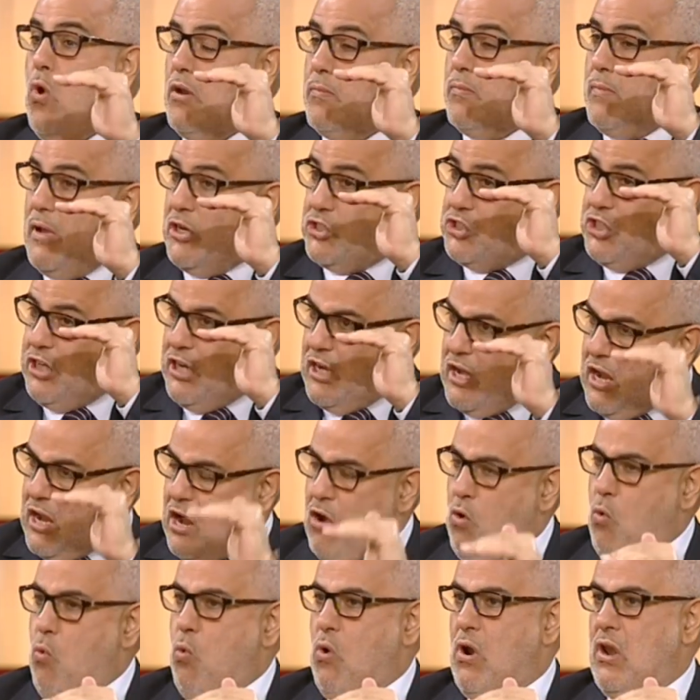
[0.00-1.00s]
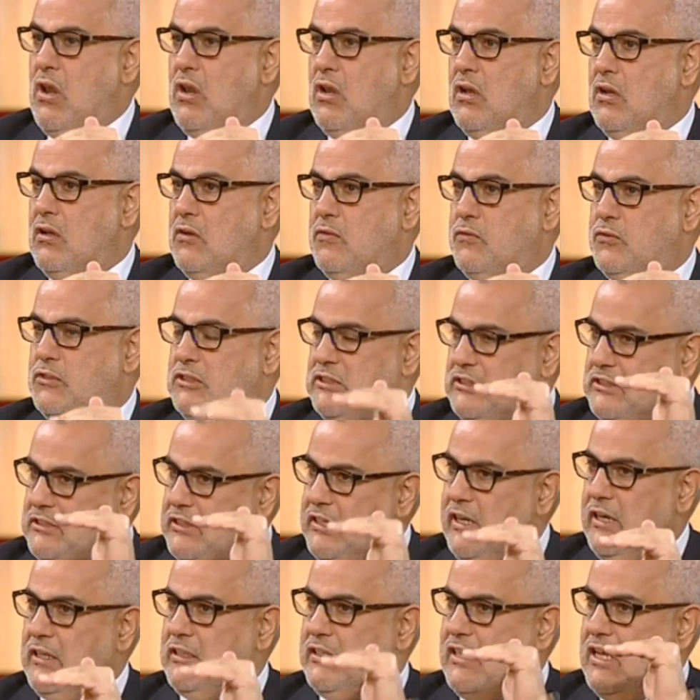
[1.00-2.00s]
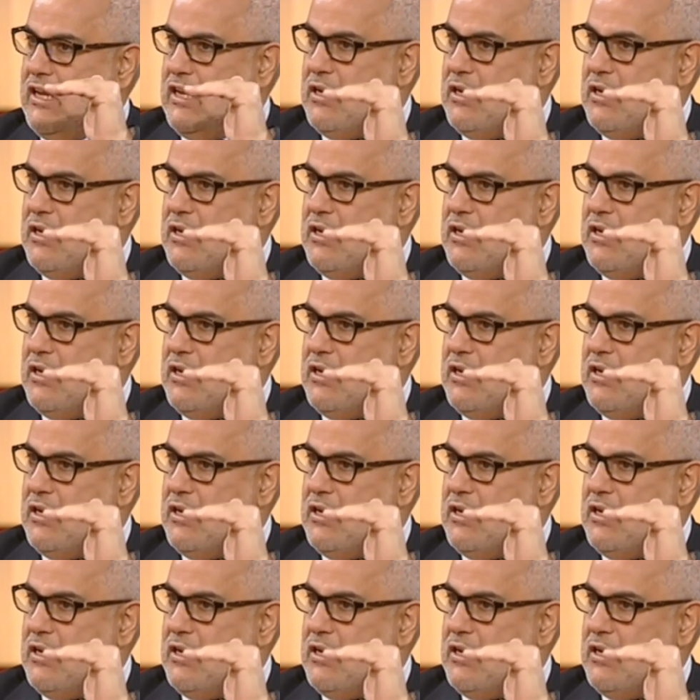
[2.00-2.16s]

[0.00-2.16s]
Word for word: المرجع الاول في التسيير ديال